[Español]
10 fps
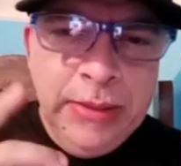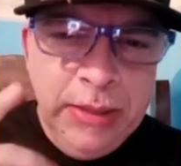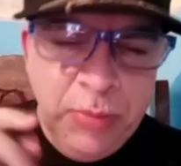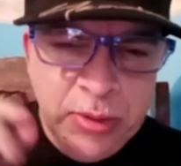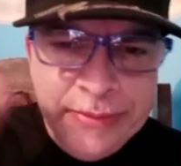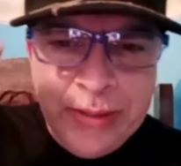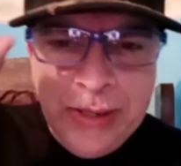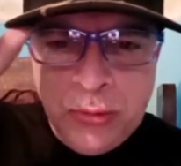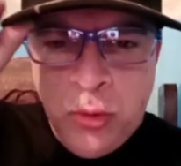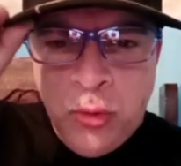tenemos que
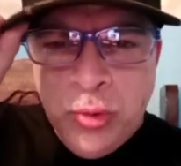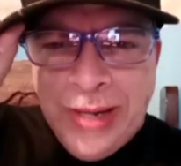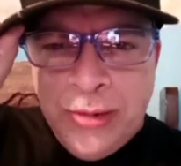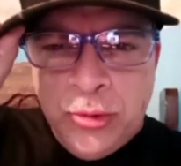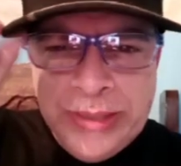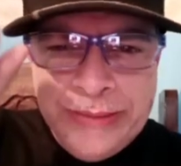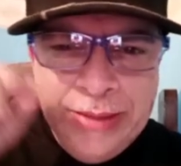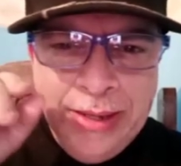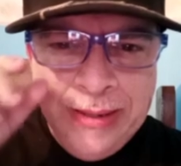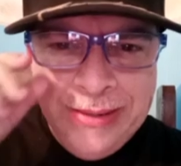cerrar con una
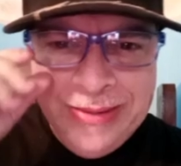noticia